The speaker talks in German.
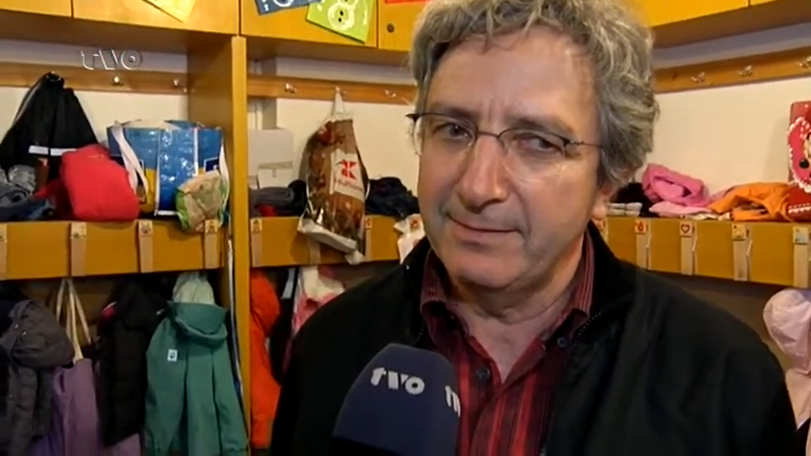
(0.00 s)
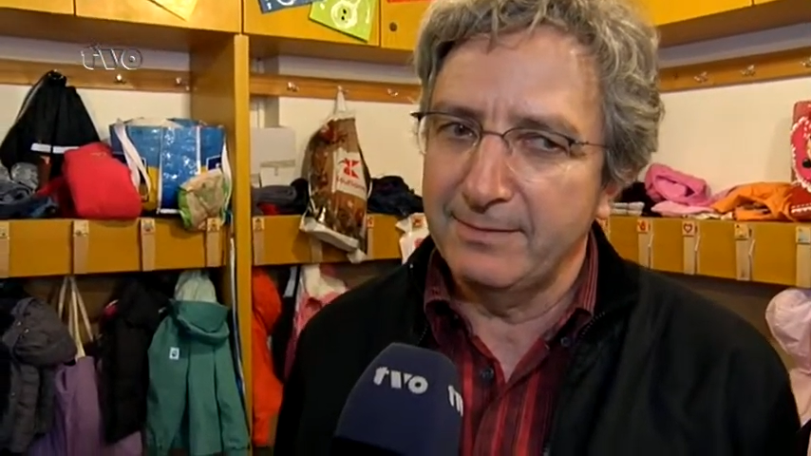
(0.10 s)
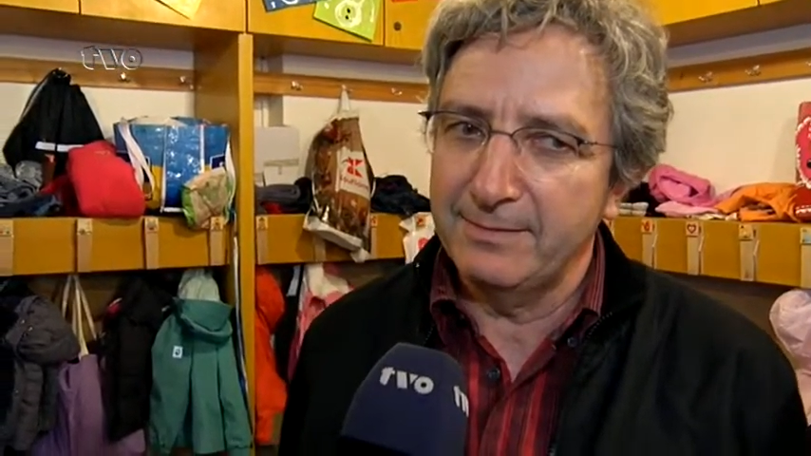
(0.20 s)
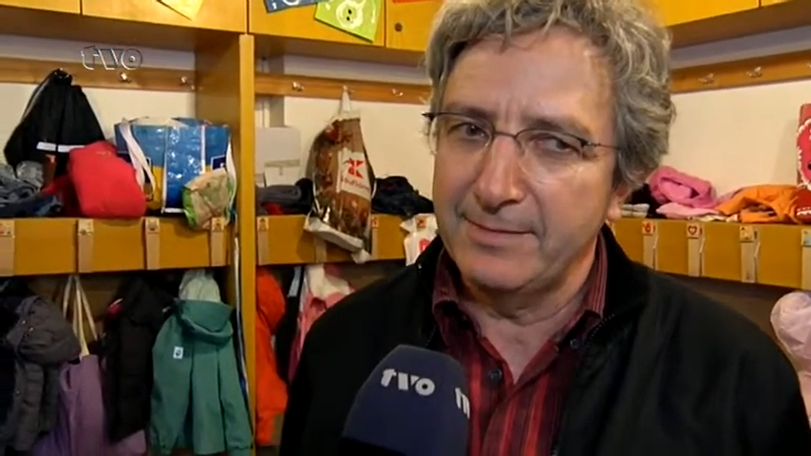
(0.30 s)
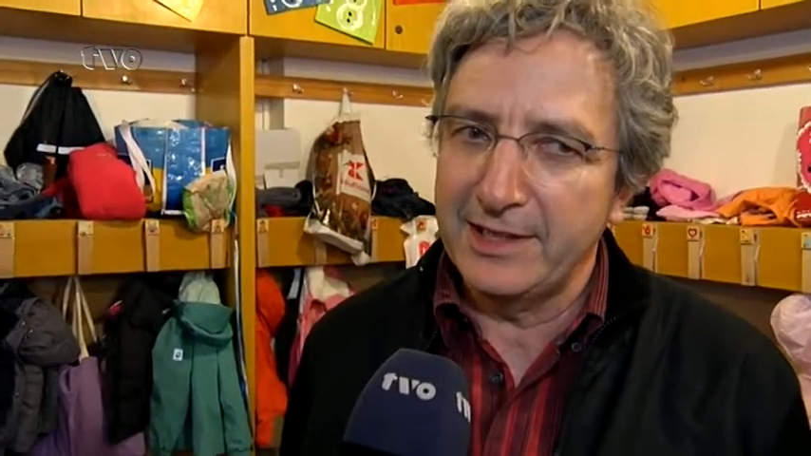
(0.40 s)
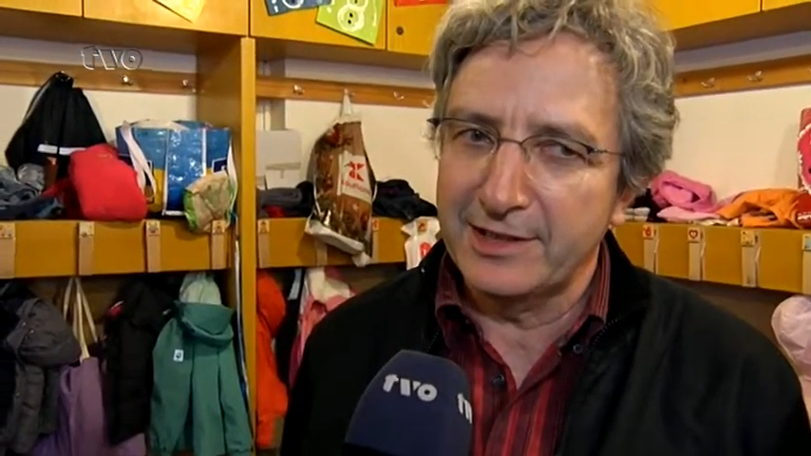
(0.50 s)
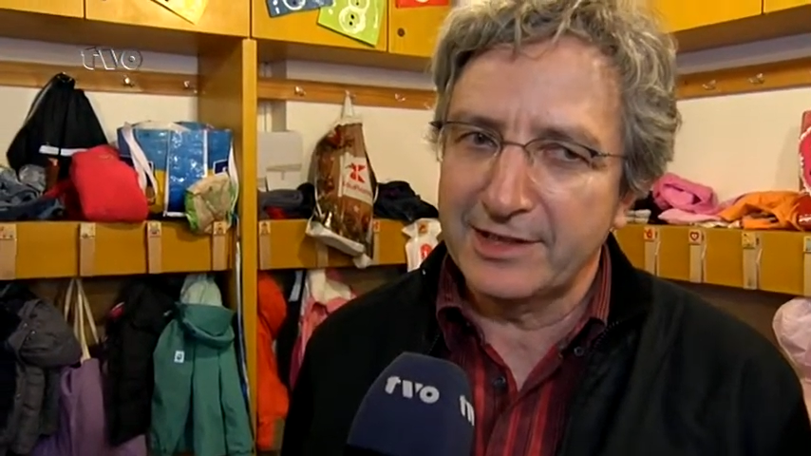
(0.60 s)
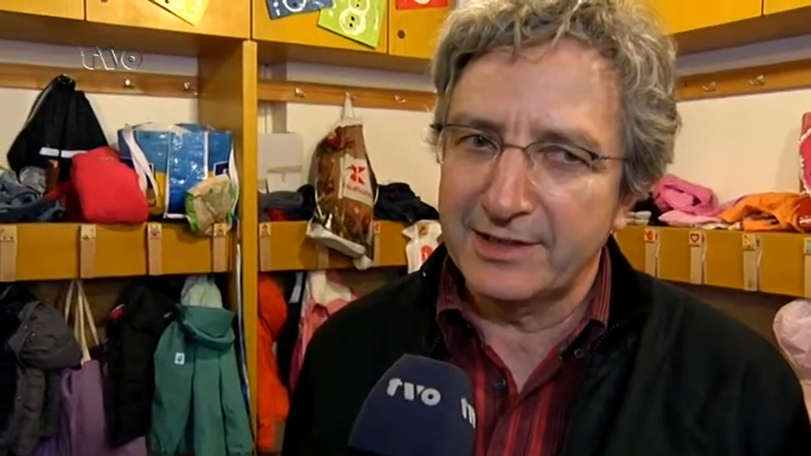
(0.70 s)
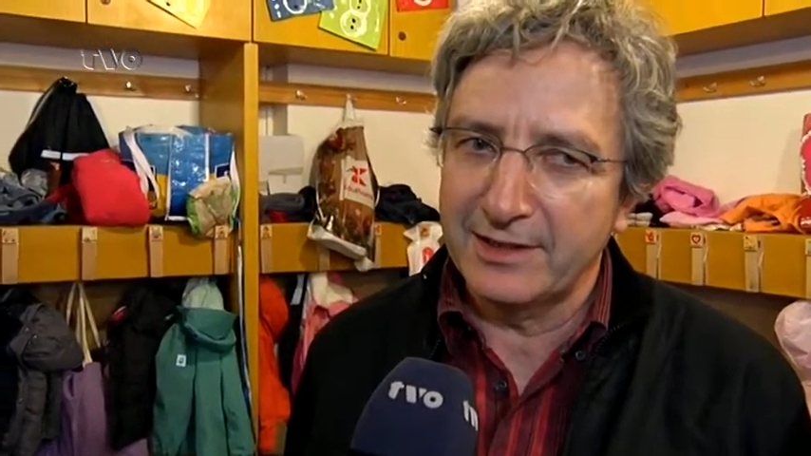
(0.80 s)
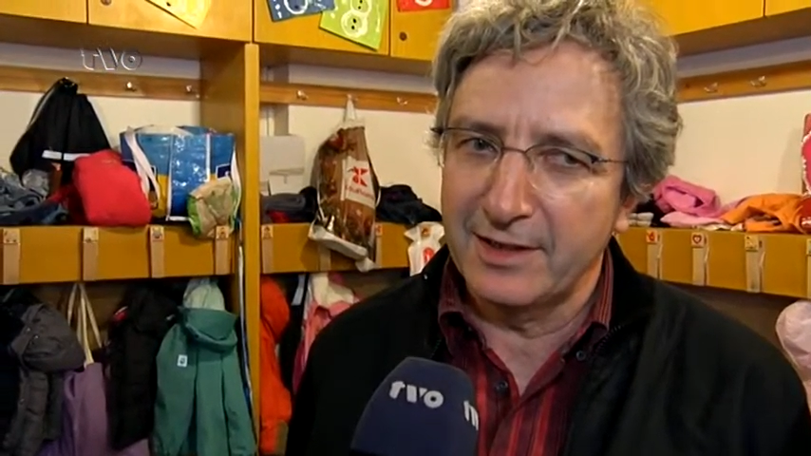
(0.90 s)

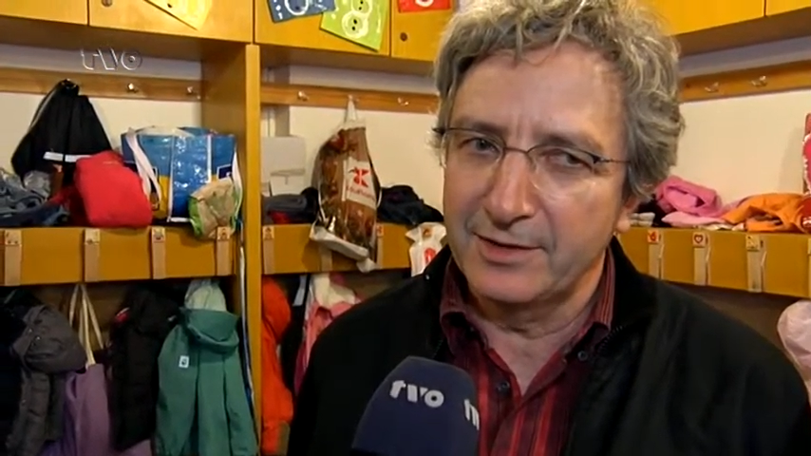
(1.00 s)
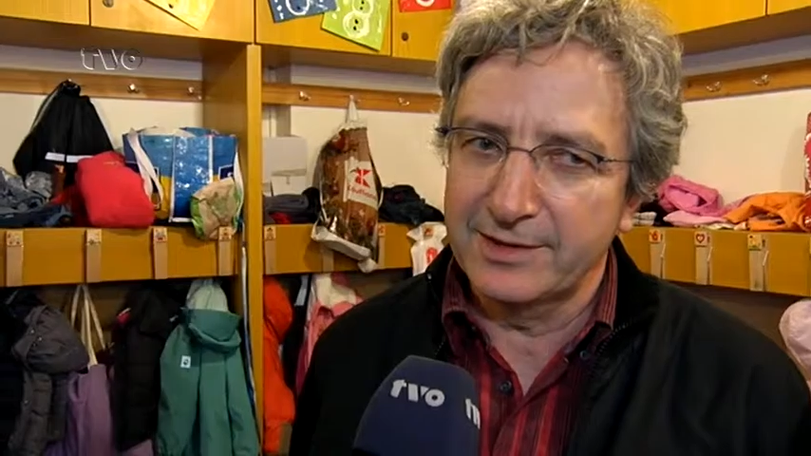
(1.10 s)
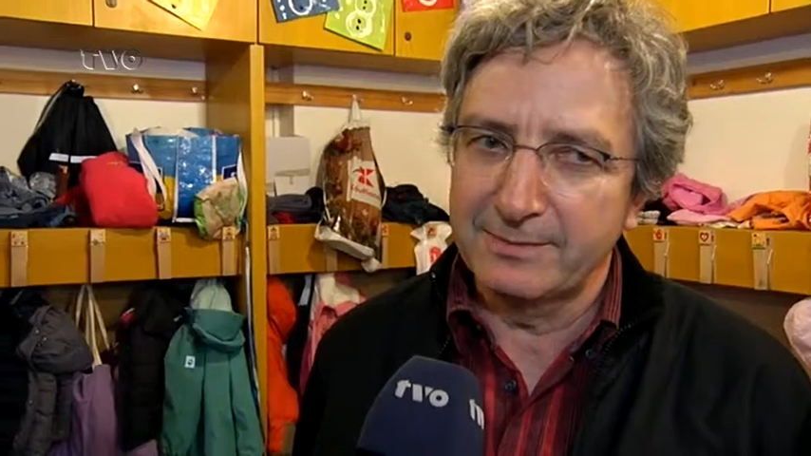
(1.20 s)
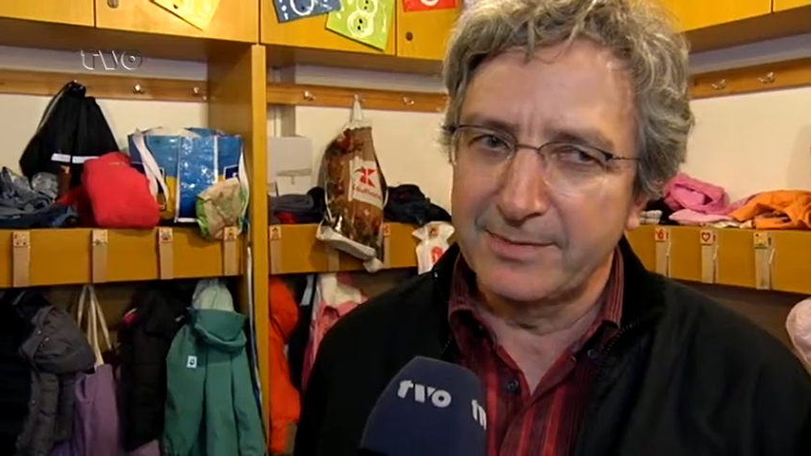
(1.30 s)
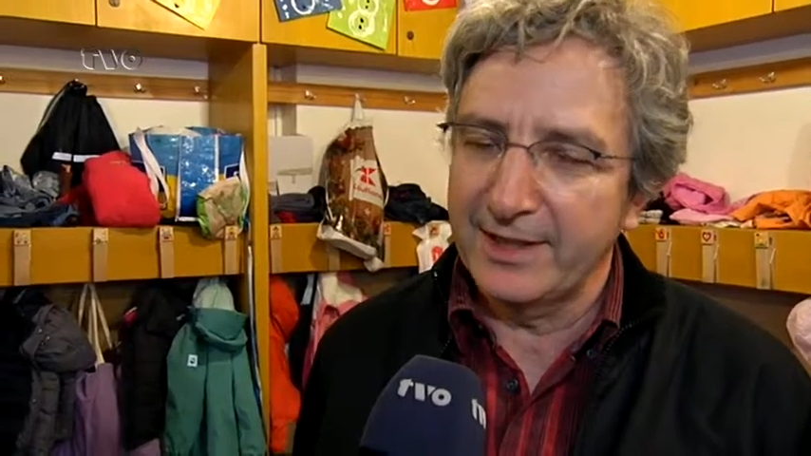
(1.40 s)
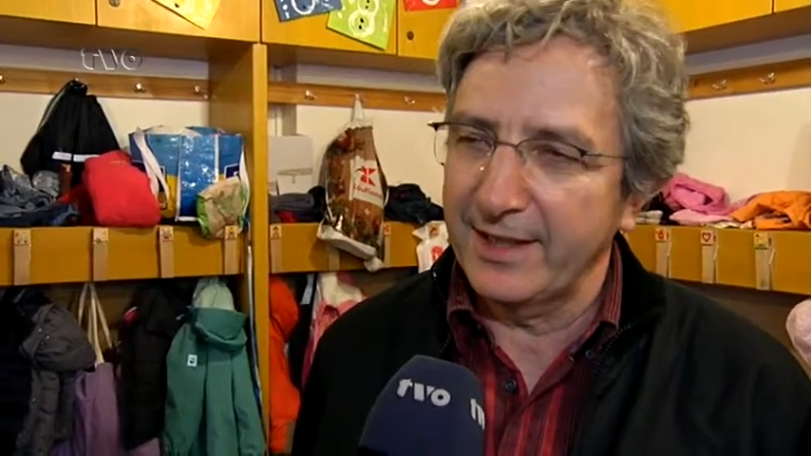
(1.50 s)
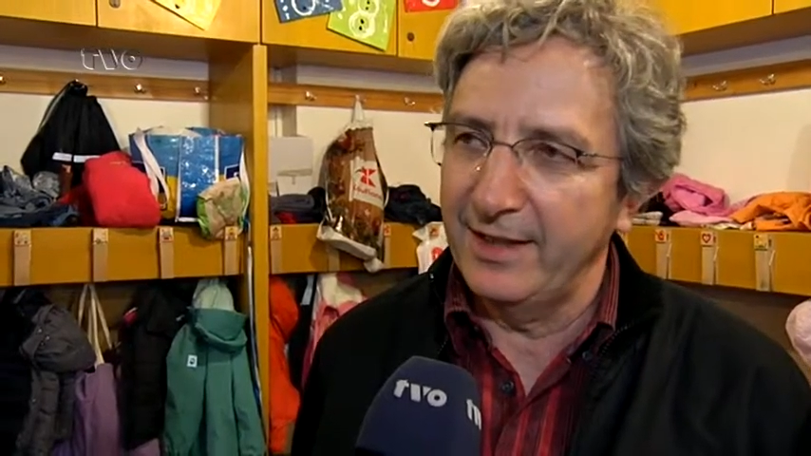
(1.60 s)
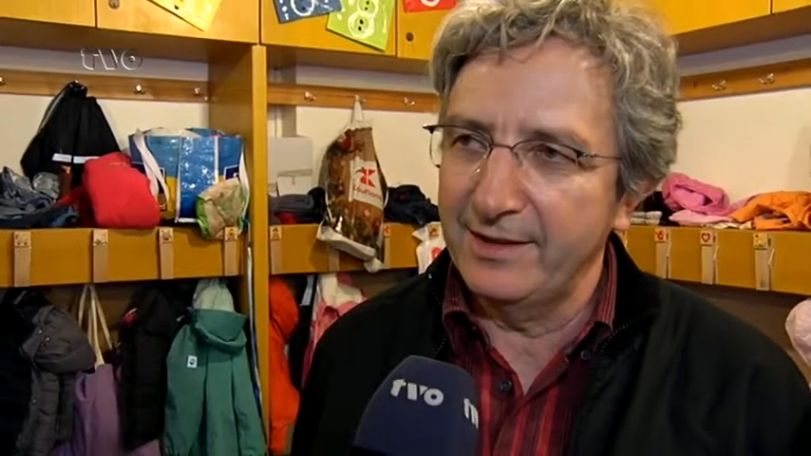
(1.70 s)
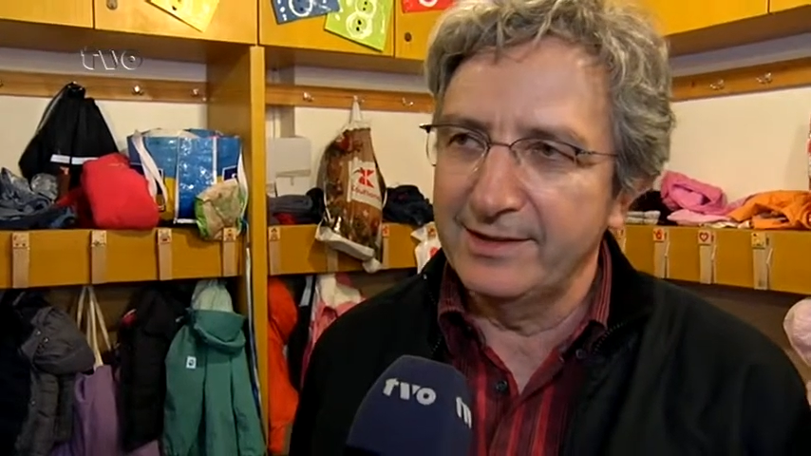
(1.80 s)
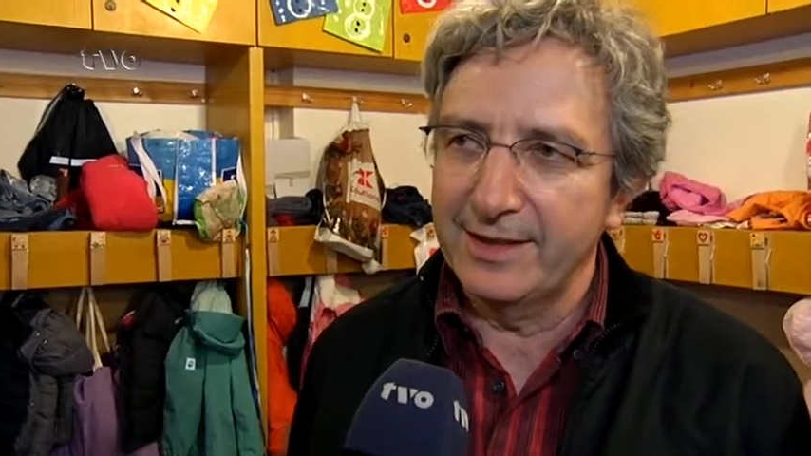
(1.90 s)
Menschen aus dem Iran,